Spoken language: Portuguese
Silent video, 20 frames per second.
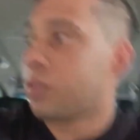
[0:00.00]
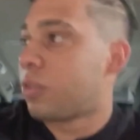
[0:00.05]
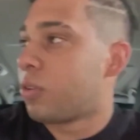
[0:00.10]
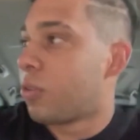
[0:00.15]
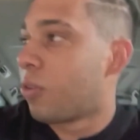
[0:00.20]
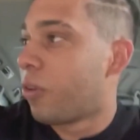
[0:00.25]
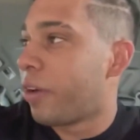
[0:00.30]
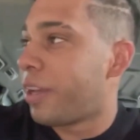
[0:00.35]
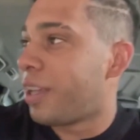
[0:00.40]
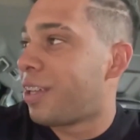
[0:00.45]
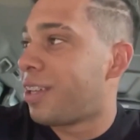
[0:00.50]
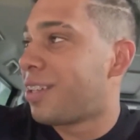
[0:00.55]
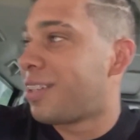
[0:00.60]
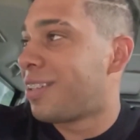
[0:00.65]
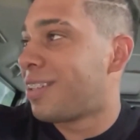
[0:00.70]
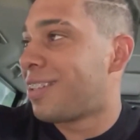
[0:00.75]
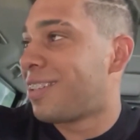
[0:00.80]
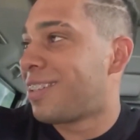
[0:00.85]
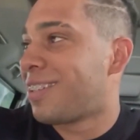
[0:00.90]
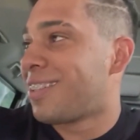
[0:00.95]
Oi?
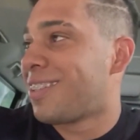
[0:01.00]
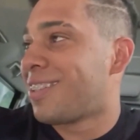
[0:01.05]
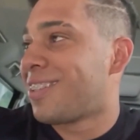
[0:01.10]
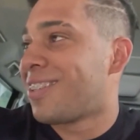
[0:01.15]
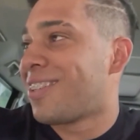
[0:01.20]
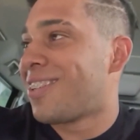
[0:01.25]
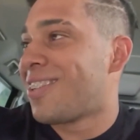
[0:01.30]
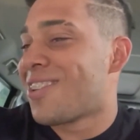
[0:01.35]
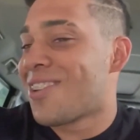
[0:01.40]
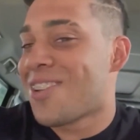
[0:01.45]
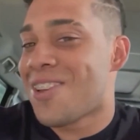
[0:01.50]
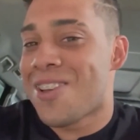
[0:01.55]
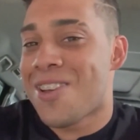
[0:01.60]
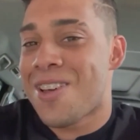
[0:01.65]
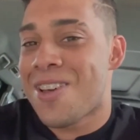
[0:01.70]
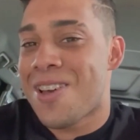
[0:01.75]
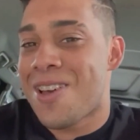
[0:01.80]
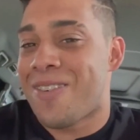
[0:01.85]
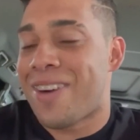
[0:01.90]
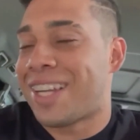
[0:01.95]

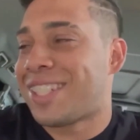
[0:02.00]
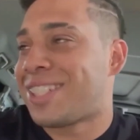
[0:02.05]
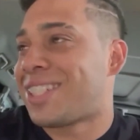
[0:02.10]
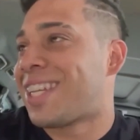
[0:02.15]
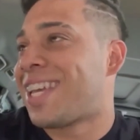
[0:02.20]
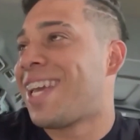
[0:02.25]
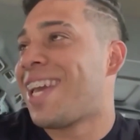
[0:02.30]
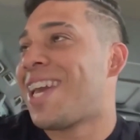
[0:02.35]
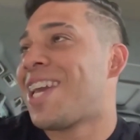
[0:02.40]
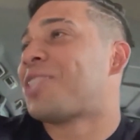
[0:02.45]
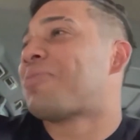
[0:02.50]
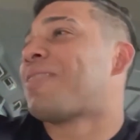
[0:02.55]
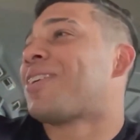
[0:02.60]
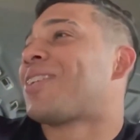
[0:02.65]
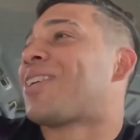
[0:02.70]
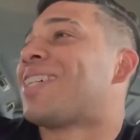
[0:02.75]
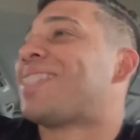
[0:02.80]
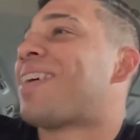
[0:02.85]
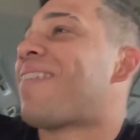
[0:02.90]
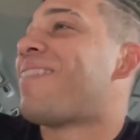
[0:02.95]
Eu acho que
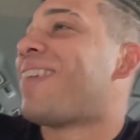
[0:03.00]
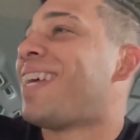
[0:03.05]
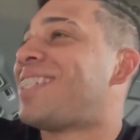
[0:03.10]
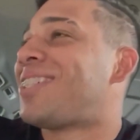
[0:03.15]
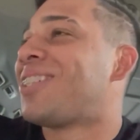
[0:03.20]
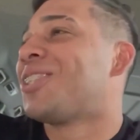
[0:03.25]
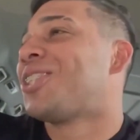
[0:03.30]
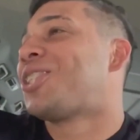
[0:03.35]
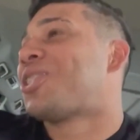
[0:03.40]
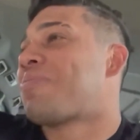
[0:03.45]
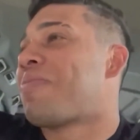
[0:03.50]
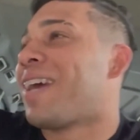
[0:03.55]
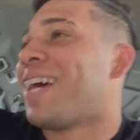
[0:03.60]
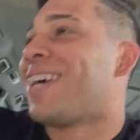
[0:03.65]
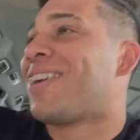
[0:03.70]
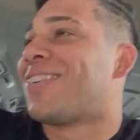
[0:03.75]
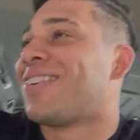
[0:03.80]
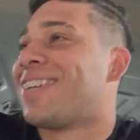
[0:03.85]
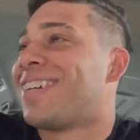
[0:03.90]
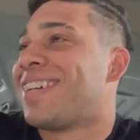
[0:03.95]
respeitosamente eu espero.